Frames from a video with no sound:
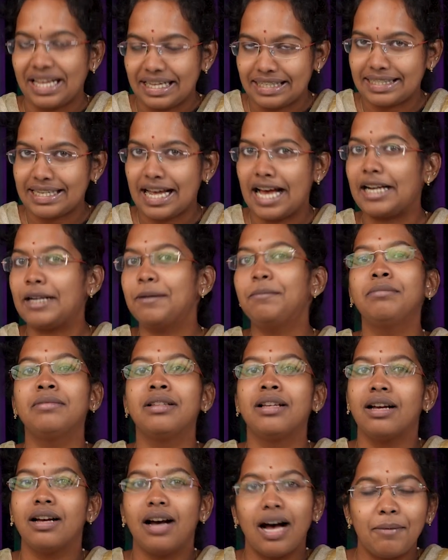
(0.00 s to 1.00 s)
எஸ்ஆர்எம்
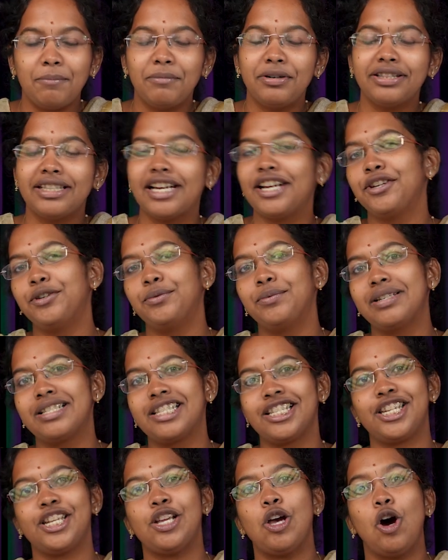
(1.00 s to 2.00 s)
அம்ரிதா
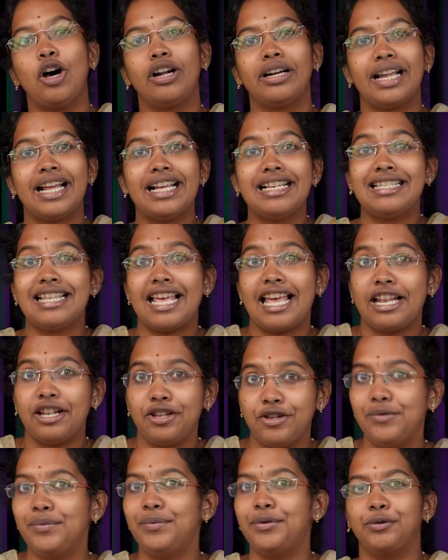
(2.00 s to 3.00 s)
யூனிவர்சிட்டி ஆர்
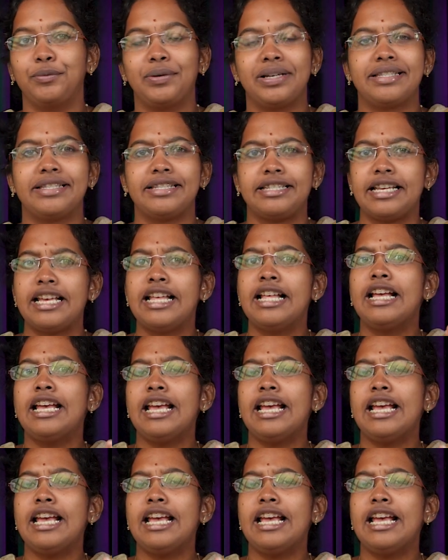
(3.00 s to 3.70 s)
எஸ்என்யூ யூனிவர்சிட்டி